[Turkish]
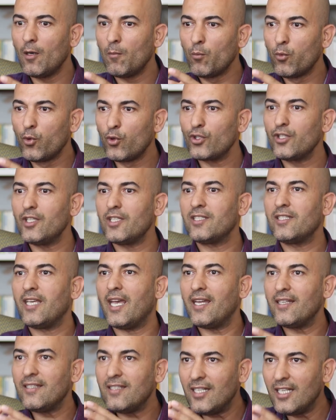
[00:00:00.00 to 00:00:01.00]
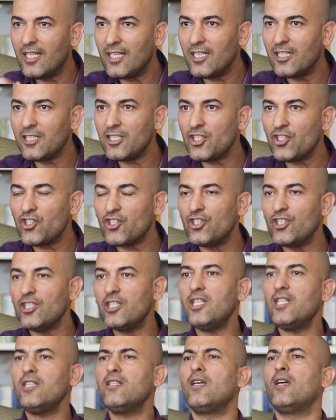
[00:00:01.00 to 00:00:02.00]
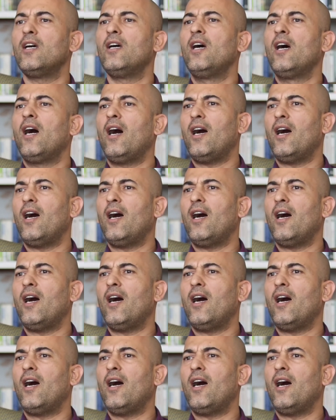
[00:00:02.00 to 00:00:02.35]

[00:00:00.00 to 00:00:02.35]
Burada kendilerinin içinde de